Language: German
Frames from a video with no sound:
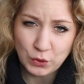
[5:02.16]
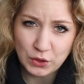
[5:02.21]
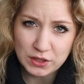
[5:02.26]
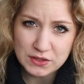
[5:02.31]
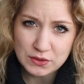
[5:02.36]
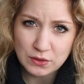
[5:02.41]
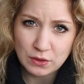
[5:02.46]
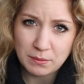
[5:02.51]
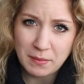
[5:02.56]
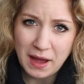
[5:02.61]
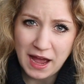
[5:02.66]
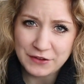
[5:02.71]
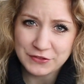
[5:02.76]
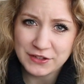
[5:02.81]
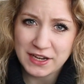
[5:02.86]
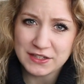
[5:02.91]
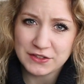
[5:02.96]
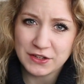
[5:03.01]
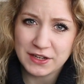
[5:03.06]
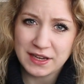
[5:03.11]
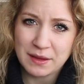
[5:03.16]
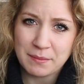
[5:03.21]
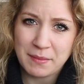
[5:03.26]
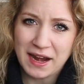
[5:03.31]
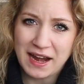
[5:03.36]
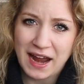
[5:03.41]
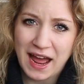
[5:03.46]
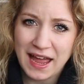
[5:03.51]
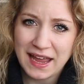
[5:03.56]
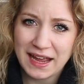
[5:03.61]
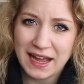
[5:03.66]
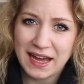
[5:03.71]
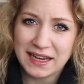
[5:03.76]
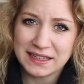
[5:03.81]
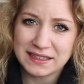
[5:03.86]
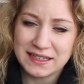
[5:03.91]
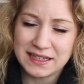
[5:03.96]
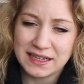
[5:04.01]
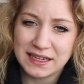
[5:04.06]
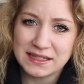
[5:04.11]
kurzum, Ascha soll jemanden
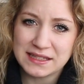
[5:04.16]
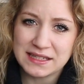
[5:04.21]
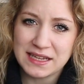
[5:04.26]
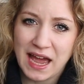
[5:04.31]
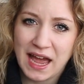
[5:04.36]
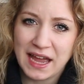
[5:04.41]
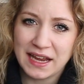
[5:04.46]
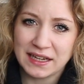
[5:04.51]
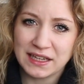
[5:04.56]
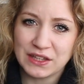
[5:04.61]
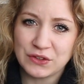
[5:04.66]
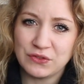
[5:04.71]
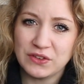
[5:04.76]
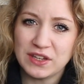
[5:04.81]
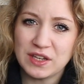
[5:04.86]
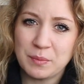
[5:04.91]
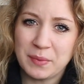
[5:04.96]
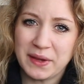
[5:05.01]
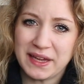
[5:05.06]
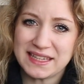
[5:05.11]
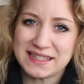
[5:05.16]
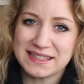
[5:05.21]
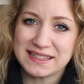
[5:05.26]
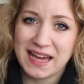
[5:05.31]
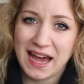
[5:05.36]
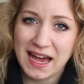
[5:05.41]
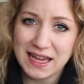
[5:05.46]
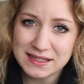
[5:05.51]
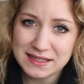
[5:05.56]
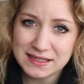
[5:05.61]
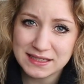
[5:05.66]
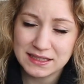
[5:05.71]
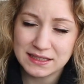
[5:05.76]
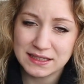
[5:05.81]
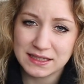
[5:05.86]
heiraten, den sie eigentlich wie die Pest hasst.